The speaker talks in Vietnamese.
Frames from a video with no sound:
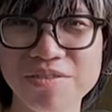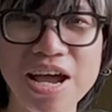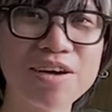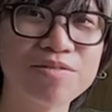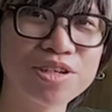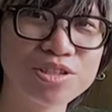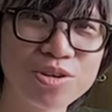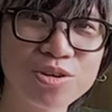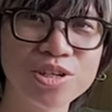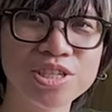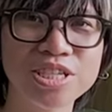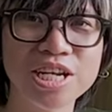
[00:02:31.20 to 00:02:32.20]
Và vừa
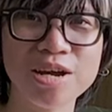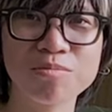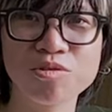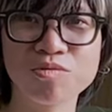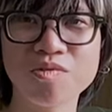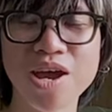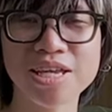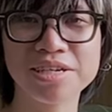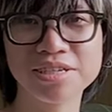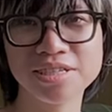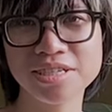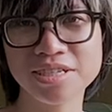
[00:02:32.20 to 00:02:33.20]
rồi chỉ là một vài
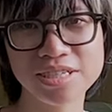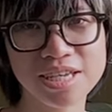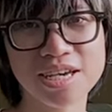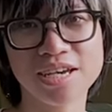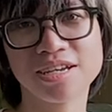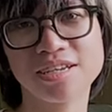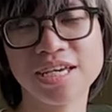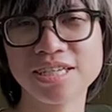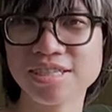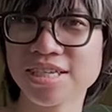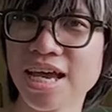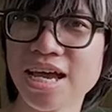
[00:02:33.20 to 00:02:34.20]
những chia sẻ,
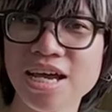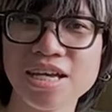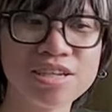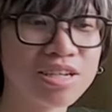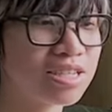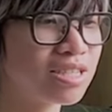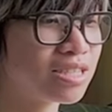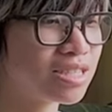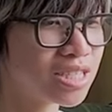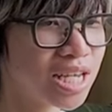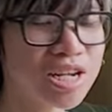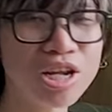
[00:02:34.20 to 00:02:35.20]
đánh giá, những cái
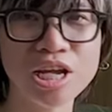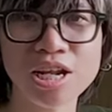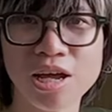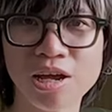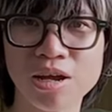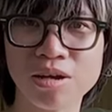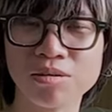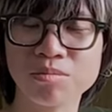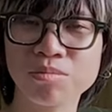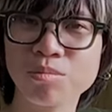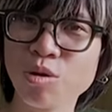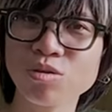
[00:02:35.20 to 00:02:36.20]
nhận xét hay là
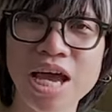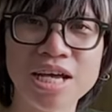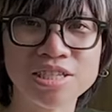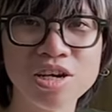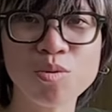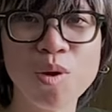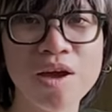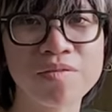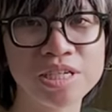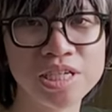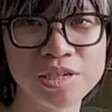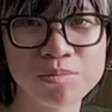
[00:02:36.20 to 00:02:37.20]
mô tả sơ qua
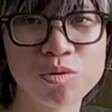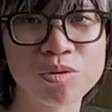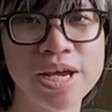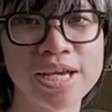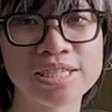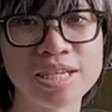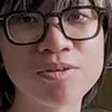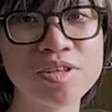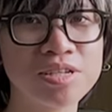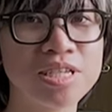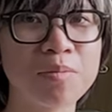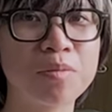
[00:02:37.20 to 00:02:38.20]
về chiếc gimbal này sau
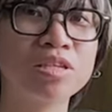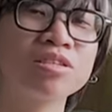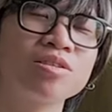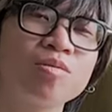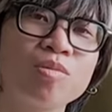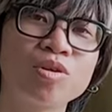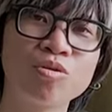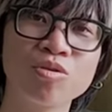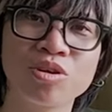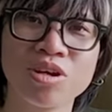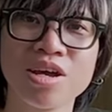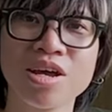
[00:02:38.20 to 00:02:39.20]
cái thời gian mình sử dụng mà
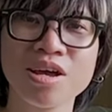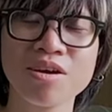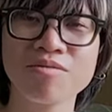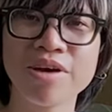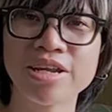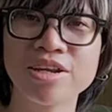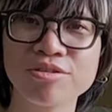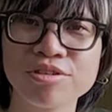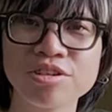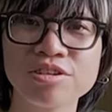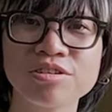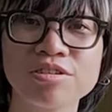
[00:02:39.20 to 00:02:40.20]
thôi. Và nếu
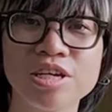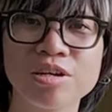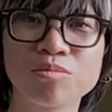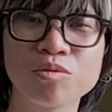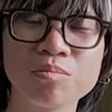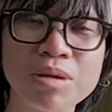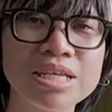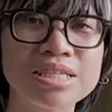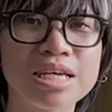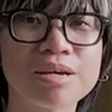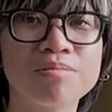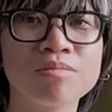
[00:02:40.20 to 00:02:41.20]
như để muốn biết
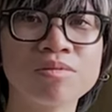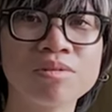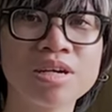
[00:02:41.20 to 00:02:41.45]
xem